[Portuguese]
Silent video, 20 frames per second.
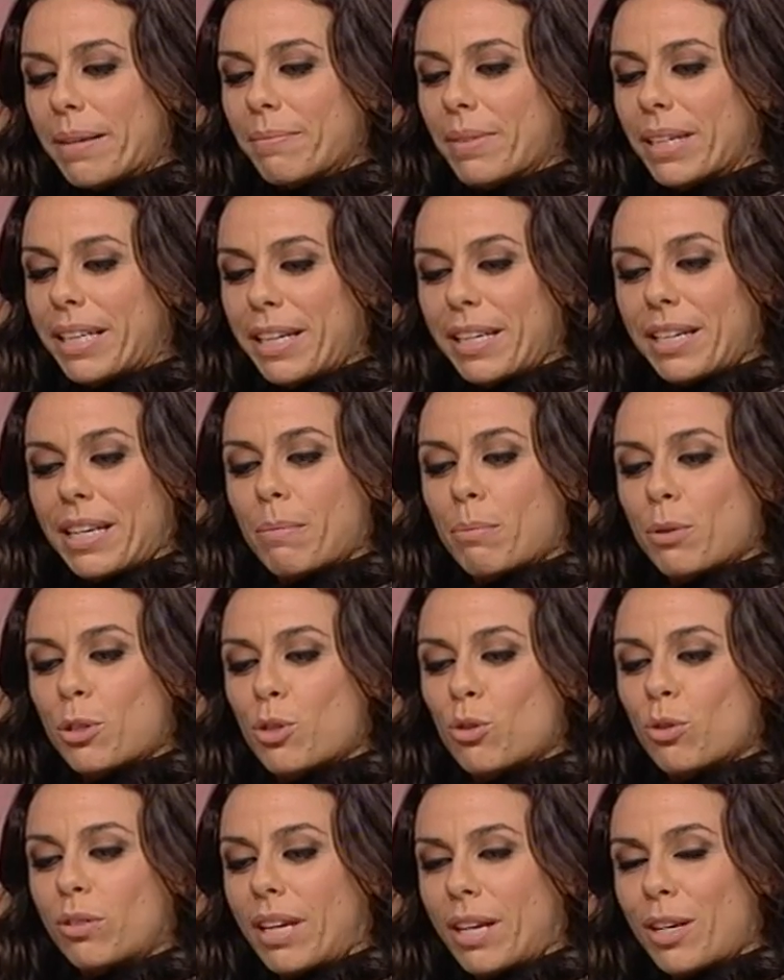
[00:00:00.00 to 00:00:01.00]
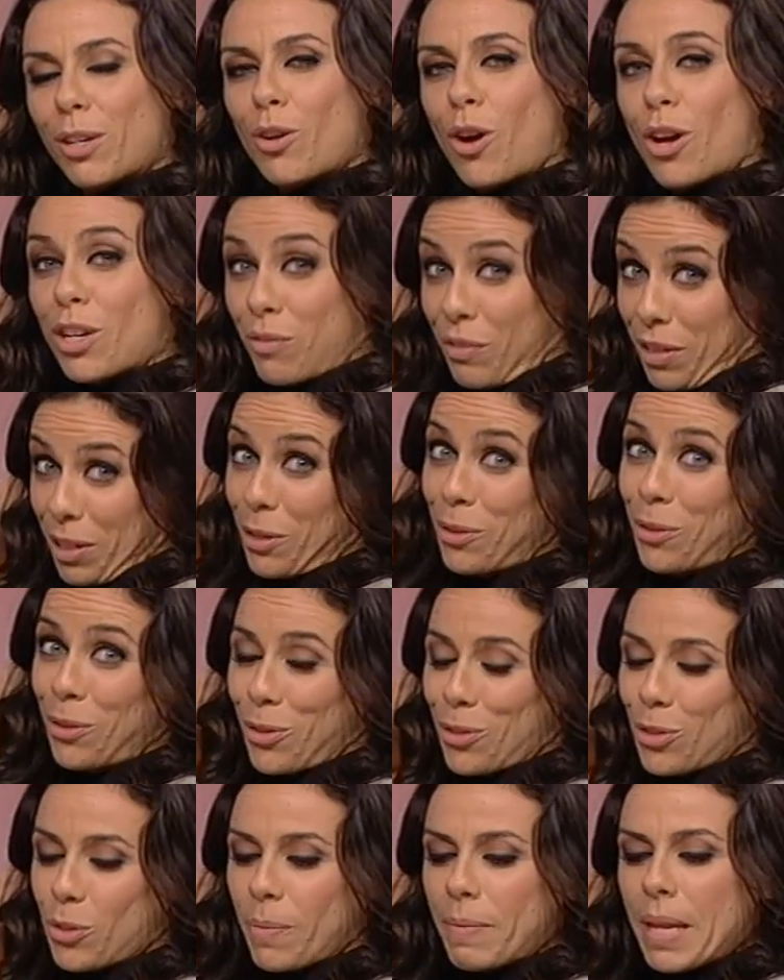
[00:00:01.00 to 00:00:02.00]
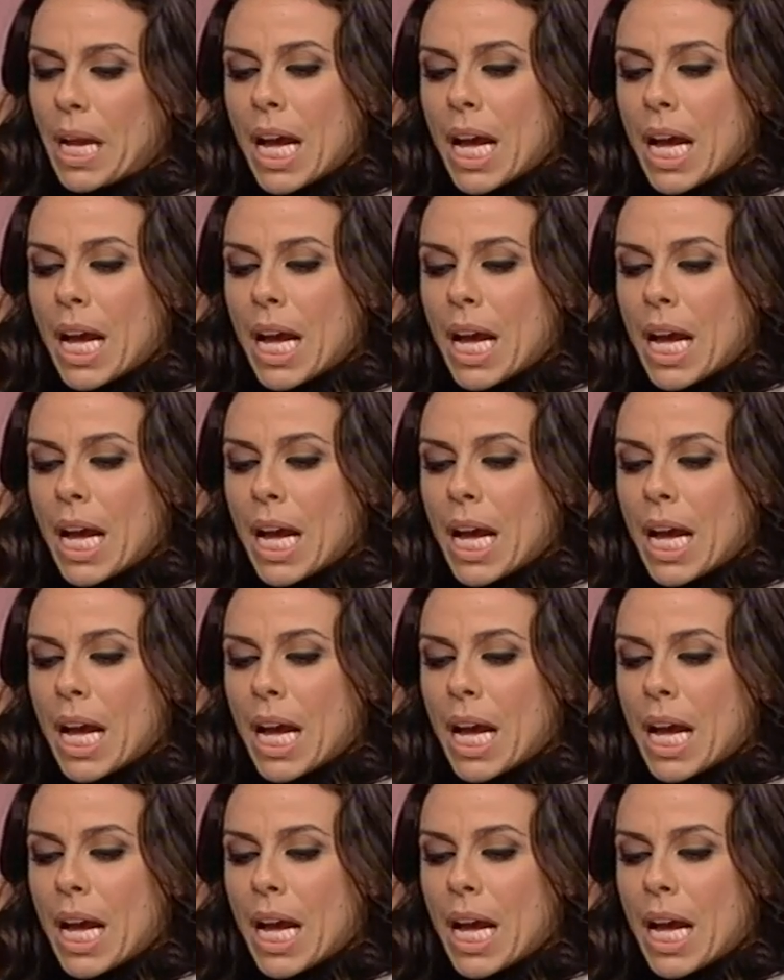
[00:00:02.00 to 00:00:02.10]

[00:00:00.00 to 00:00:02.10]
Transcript: A quem acabou de se juntar a nós, fiquem connosco.